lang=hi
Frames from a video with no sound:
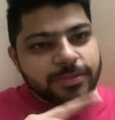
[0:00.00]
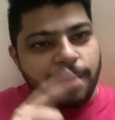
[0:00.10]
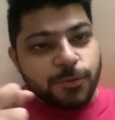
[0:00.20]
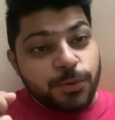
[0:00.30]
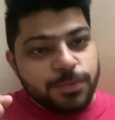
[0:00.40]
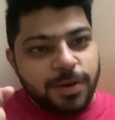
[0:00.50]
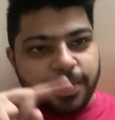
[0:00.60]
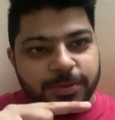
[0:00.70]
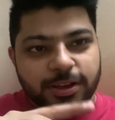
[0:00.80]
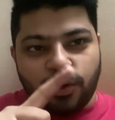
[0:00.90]
मैं आपको बाद
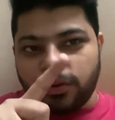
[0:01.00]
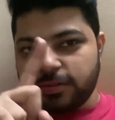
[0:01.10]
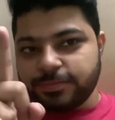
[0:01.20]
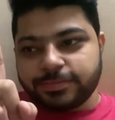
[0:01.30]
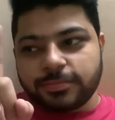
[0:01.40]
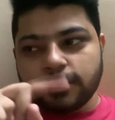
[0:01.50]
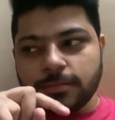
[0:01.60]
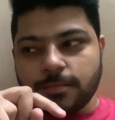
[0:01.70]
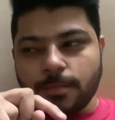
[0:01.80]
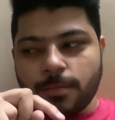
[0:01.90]
में
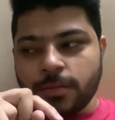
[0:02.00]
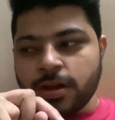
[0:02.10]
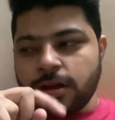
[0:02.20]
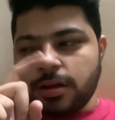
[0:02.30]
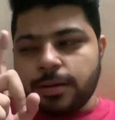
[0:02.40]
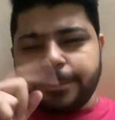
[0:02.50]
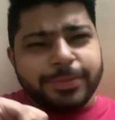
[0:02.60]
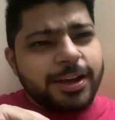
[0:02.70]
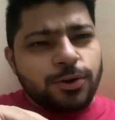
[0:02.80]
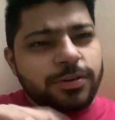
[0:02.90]
दिखाऊंगा
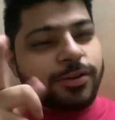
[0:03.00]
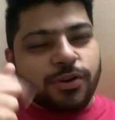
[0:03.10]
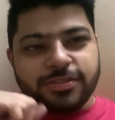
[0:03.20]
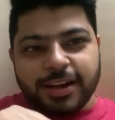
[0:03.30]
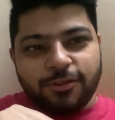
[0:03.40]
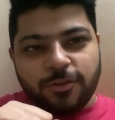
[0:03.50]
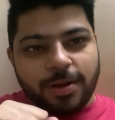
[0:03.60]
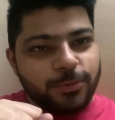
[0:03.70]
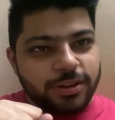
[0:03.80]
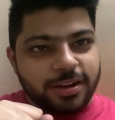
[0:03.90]
देखो कौन सा ब्लॉग मैं
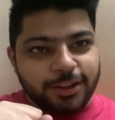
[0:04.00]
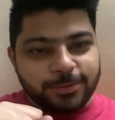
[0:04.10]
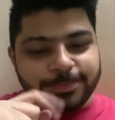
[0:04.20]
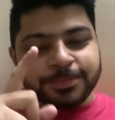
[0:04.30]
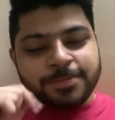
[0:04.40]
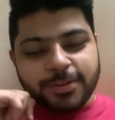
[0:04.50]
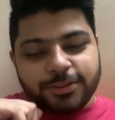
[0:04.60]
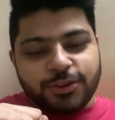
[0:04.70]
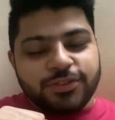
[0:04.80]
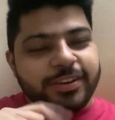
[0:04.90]
आपको दिखाता हूँ
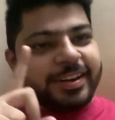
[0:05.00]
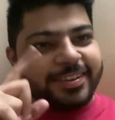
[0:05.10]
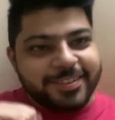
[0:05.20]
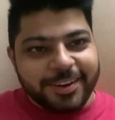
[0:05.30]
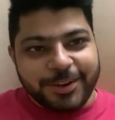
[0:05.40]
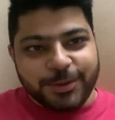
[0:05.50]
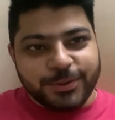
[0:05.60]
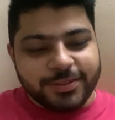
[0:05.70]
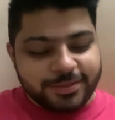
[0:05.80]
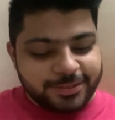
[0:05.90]
तो उसके लिए स्टेट यू
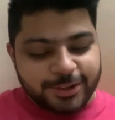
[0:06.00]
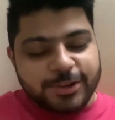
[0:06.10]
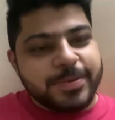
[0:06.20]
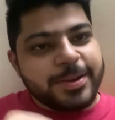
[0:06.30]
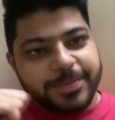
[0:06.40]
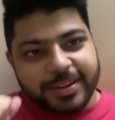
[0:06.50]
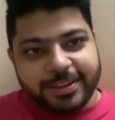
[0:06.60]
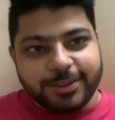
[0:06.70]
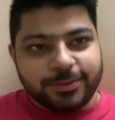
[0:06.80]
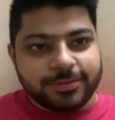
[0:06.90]
चलो मैं ये पी
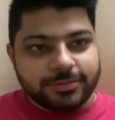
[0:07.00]
लेता हूँ